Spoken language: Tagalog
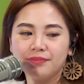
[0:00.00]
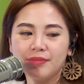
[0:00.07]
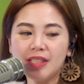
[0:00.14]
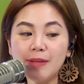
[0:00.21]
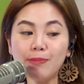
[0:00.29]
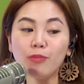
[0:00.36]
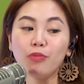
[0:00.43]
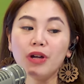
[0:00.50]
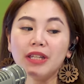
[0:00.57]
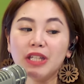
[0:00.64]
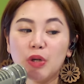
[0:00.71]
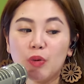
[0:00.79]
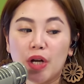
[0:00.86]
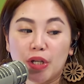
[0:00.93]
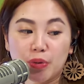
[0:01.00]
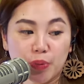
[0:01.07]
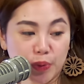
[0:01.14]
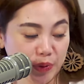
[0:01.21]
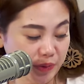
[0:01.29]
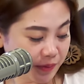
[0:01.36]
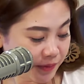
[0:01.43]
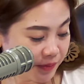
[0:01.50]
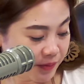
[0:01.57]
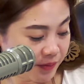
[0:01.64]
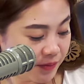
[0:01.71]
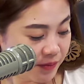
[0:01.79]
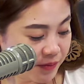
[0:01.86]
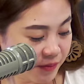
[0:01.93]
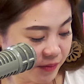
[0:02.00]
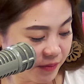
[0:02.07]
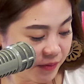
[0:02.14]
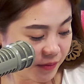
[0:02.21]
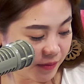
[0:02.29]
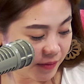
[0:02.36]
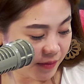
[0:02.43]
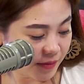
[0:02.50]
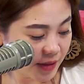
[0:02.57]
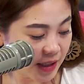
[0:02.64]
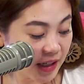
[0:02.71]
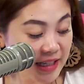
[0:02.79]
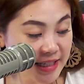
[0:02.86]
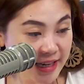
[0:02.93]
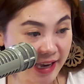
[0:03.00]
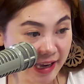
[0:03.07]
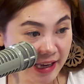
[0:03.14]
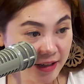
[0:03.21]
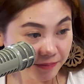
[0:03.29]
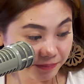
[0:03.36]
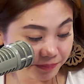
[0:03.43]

Hindi pa pwede yung ganun. Kasi,